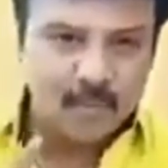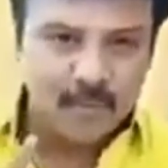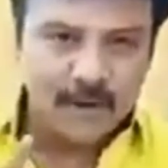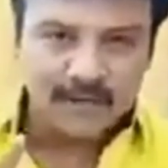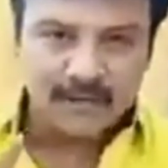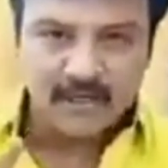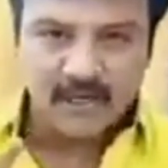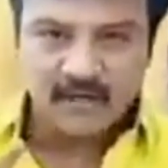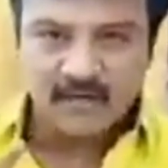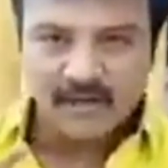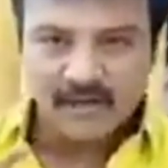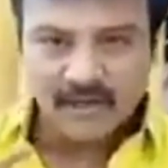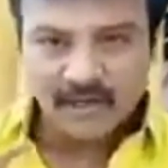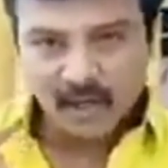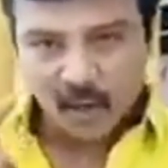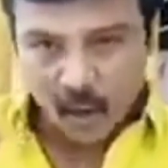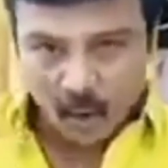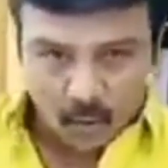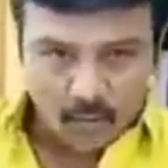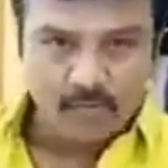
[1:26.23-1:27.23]
உசு பேத்துறவங்க
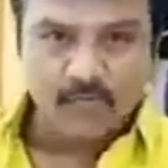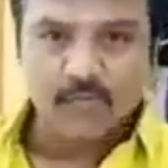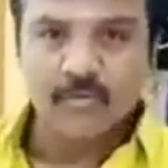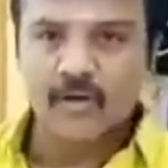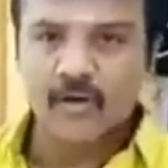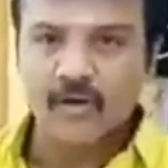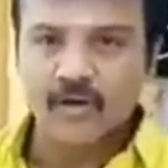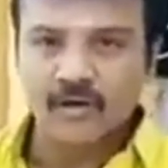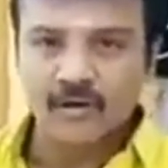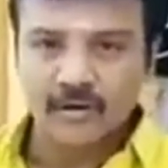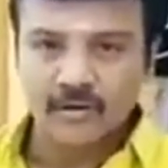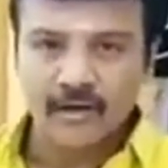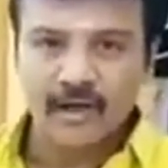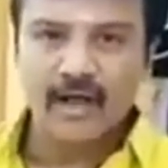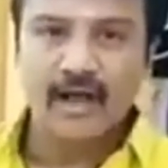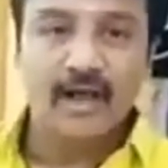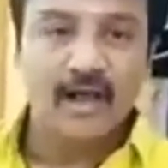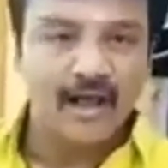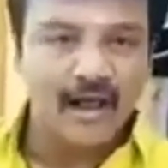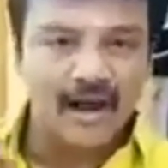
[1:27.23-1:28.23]
கிட்ட உம்முன்னும்
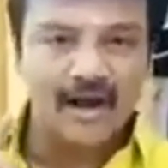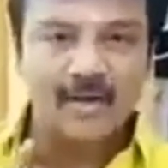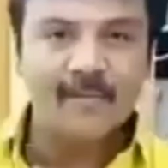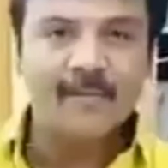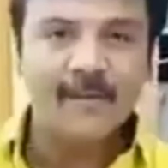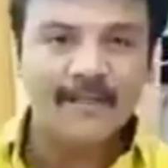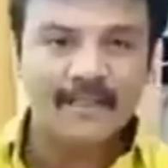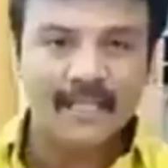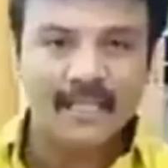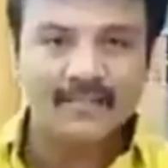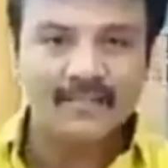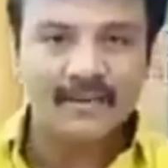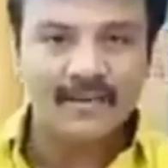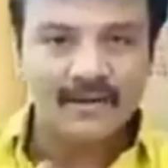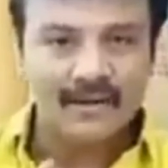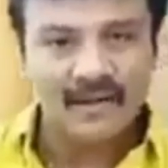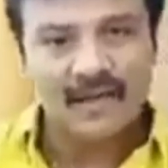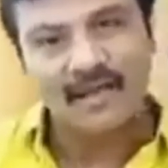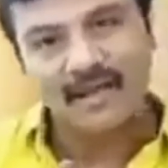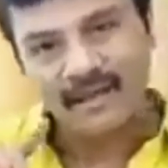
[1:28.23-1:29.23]

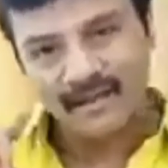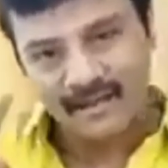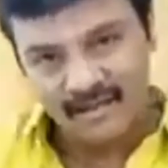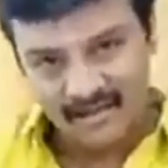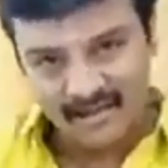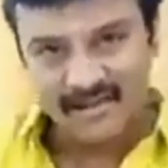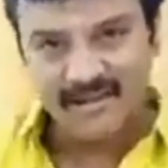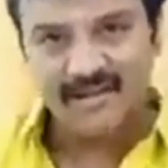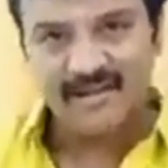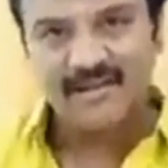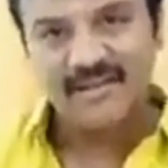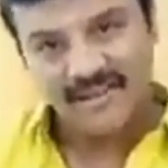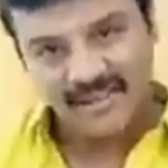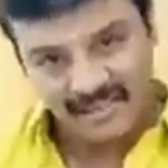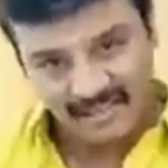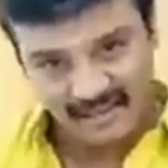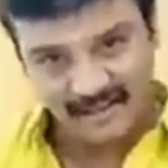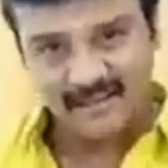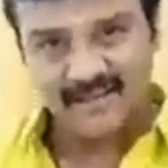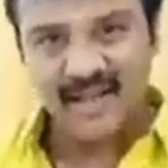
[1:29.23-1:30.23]
கடுப்பேத்துறவங்க கிட்ட
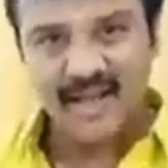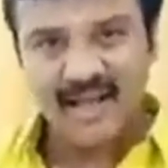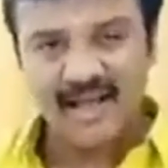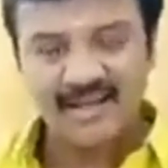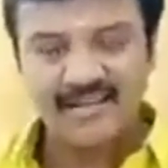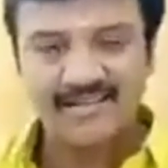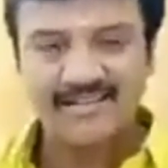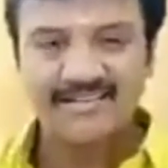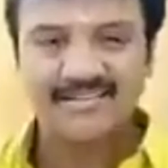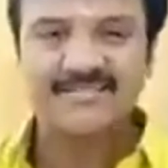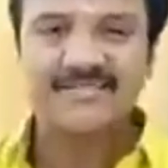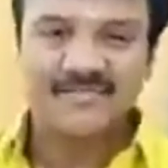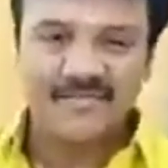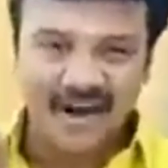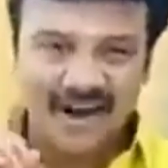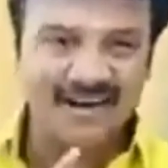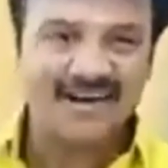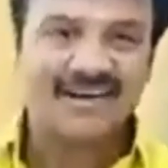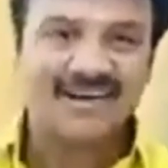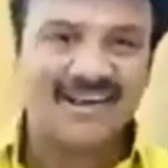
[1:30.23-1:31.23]
இருந்தா
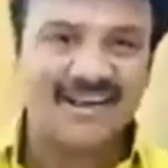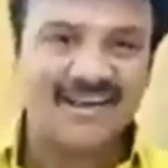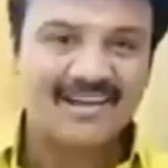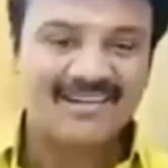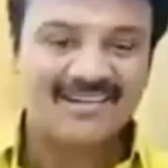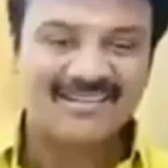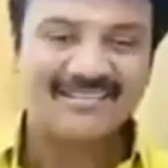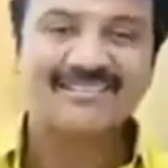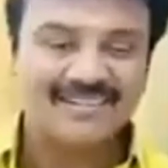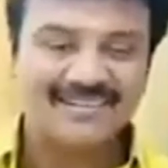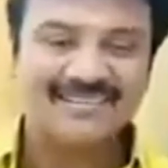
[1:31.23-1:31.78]
வாழ்க்கை